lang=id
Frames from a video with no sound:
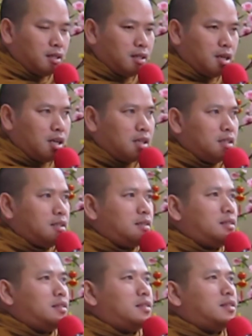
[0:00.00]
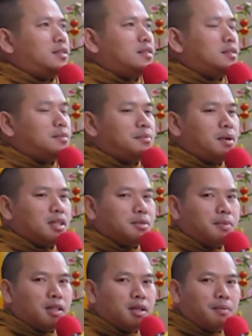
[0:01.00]
dan pada
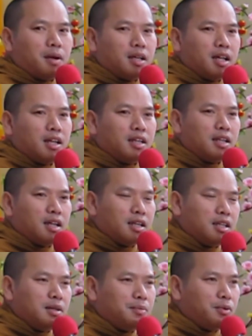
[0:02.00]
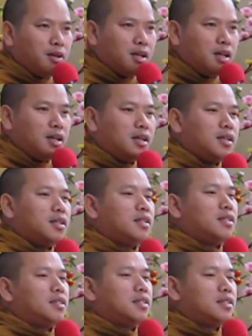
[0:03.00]
kesempatan pagi hari ini pula
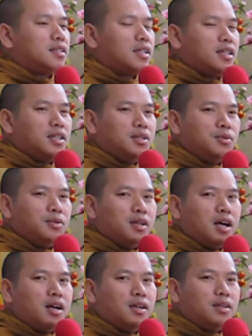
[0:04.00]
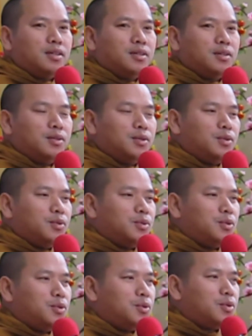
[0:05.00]
saya diundang
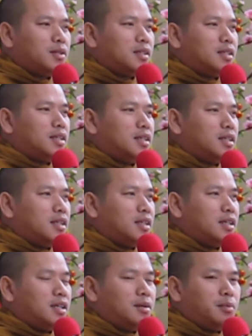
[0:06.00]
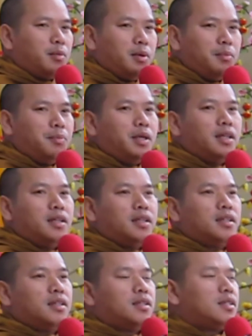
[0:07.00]
untuk uh, memimpin
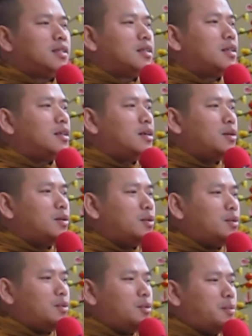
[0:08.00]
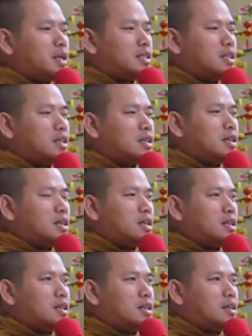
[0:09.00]
upacara
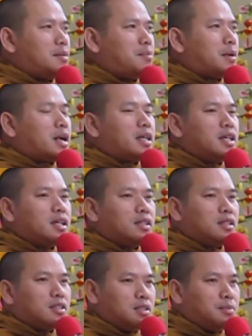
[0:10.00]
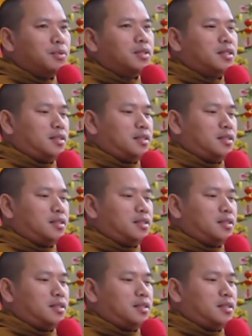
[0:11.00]
perayaan tersebut